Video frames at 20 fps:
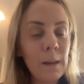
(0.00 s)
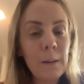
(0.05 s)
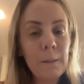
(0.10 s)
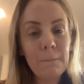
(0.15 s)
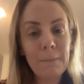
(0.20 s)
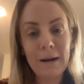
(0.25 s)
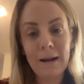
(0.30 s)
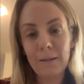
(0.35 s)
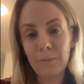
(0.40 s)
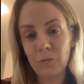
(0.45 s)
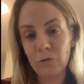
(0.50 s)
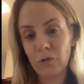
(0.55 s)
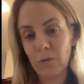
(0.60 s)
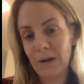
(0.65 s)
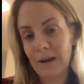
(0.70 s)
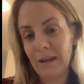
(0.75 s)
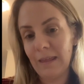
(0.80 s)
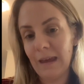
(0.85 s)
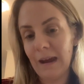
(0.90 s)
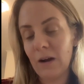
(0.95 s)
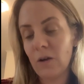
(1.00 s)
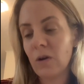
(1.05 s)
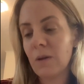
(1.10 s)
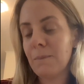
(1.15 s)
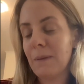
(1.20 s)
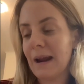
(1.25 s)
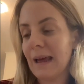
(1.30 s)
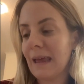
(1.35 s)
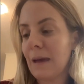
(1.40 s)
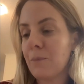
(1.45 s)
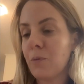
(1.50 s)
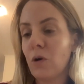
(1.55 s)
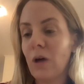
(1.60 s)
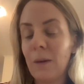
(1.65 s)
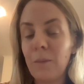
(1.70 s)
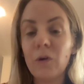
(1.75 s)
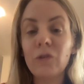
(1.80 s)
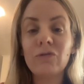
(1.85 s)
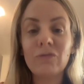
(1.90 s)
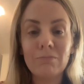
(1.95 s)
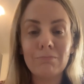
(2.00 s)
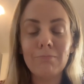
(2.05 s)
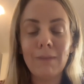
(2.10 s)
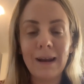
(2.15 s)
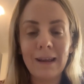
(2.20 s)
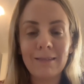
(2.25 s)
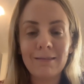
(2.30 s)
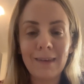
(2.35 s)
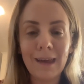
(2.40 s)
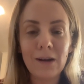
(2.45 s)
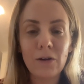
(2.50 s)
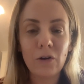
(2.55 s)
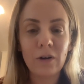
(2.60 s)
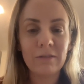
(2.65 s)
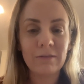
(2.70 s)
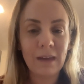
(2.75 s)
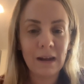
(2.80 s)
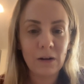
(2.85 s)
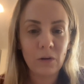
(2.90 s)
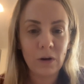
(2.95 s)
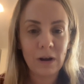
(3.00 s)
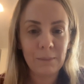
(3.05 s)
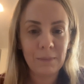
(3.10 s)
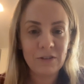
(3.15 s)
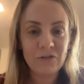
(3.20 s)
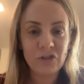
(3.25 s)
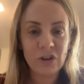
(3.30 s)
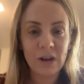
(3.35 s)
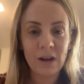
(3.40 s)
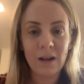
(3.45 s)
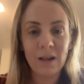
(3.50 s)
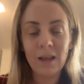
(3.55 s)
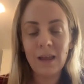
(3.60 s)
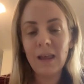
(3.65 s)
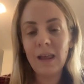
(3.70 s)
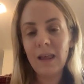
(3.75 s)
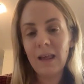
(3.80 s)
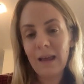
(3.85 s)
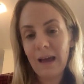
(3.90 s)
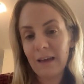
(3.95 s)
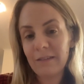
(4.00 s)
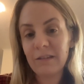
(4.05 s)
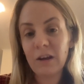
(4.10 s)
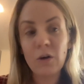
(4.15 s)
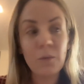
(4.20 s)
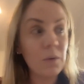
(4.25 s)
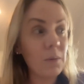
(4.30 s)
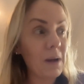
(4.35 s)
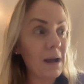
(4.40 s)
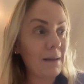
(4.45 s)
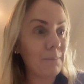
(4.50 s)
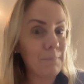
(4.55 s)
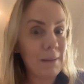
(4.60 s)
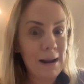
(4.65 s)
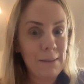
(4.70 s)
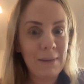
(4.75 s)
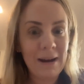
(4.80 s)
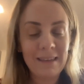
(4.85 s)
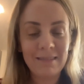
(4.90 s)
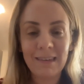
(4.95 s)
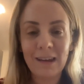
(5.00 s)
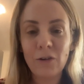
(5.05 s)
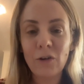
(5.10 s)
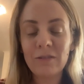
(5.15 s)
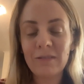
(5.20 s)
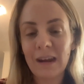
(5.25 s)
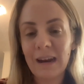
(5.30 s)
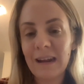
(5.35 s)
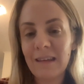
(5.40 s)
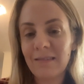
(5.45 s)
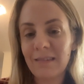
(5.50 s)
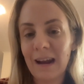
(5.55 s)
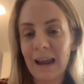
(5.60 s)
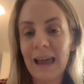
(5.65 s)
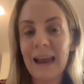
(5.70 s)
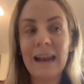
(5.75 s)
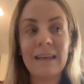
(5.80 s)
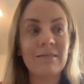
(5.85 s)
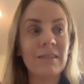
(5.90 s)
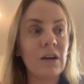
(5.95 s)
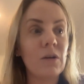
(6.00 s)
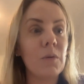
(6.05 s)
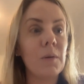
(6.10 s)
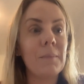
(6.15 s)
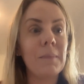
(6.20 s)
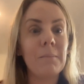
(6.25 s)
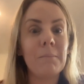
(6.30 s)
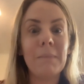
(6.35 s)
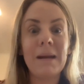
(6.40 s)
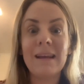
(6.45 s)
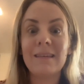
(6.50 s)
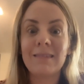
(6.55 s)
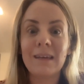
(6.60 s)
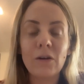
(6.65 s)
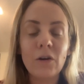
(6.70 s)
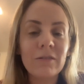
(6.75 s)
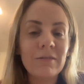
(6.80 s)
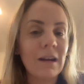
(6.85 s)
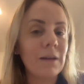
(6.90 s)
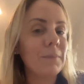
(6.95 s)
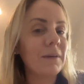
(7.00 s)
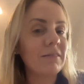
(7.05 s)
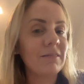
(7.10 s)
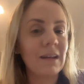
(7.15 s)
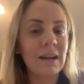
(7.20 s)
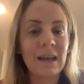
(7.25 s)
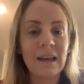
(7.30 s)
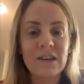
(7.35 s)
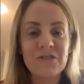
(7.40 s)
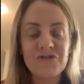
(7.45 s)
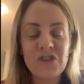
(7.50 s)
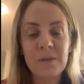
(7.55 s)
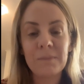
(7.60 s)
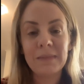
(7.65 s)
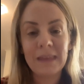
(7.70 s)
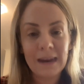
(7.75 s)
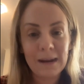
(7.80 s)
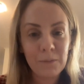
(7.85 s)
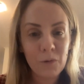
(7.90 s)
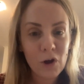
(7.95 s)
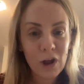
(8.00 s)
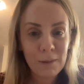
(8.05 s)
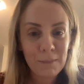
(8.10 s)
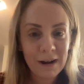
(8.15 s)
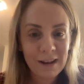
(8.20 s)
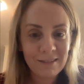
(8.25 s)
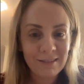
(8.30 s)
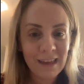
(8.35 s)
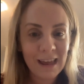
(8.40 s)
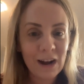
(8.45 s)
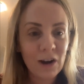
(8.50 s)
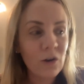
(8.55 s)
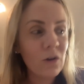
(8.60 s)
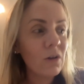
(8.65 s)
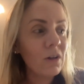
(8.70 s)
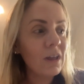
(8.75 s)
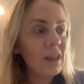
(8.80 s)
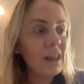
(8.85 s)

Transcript: para el mundo venidero y para que podamos merecernos estar con el Mesías. Así como para merecernos estar en Israel, así como merecernos estar más cerca de Shem, tenemos que merecerlo.